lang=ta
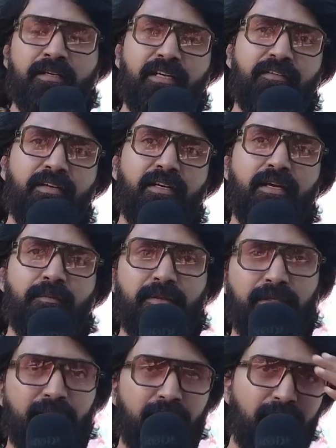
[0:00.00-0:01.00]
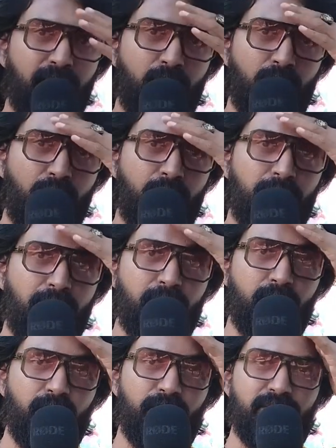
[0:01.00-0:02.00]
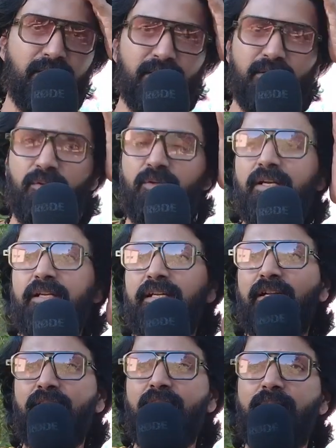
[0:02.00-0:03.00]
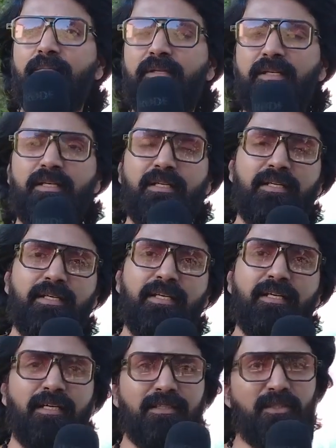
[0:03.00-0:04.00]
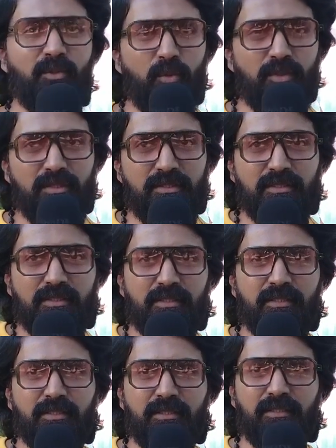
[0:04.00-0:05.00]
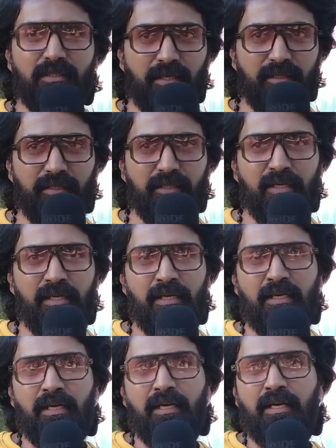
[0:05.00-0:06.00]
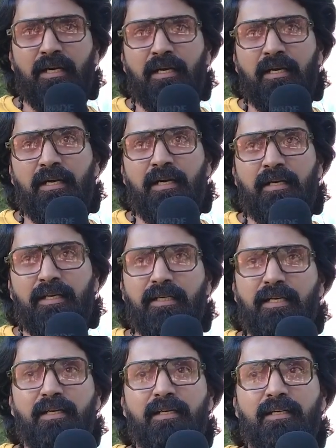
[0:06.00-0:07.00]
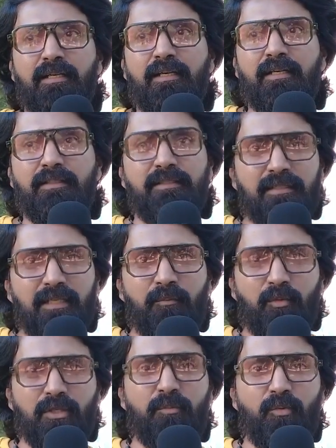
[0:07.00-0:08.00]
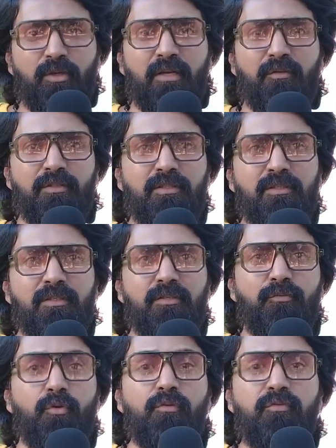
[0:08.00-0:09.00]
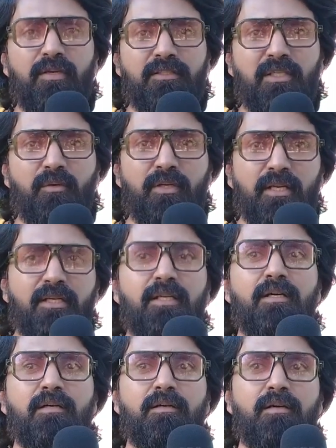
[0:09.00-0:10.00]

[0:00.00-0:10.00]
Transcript: நிலவெல்லாம் நீடா ஒரு ஒரு படமும் ஒரு விஷயம் கற்றுக் கொடுக்கும் ஆனால் நிலவெல்லாம் நீடா என்ன கற்றுக் கொடுத்துச்சு தாண்டி என்னென்னா இதுதான் நான் முதல் முறையாக வந்து ஃபுல் ஃப்ளட்ஜாக ஒரு நல்ல